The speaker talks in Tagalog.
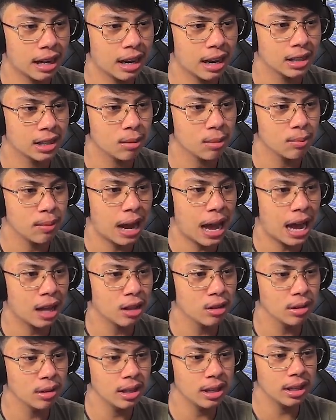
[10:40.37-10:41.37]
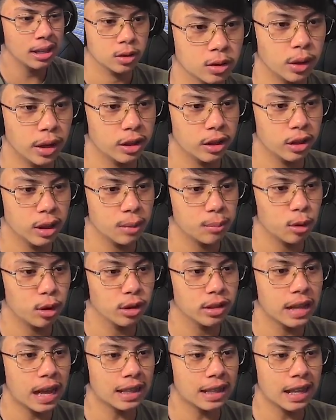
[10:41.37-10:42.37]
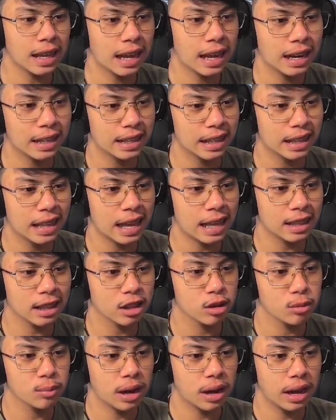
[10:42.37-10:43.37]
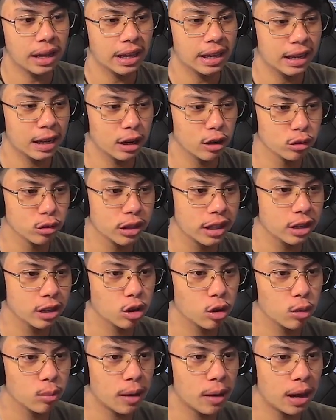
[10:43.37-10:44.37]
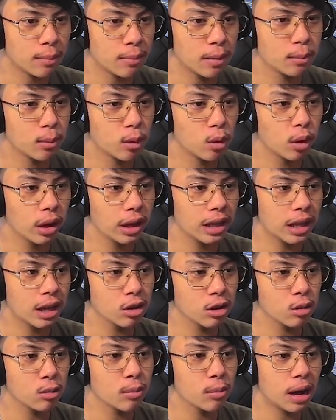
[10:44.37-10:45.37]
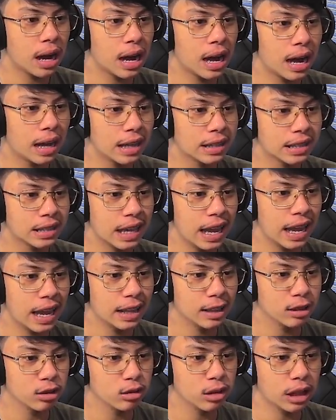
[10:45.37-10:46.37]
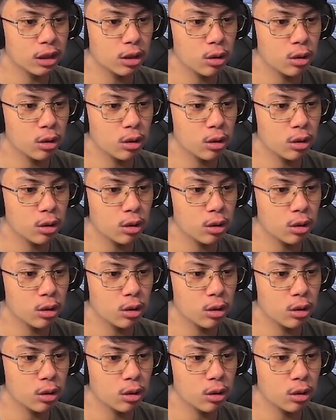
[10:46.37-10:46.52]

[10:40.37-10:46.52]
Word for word: talaga sa plano eh. So eto na boy, tatanggalin na natin yung mga ilaw dito para mabuhay na tong mga skeleton na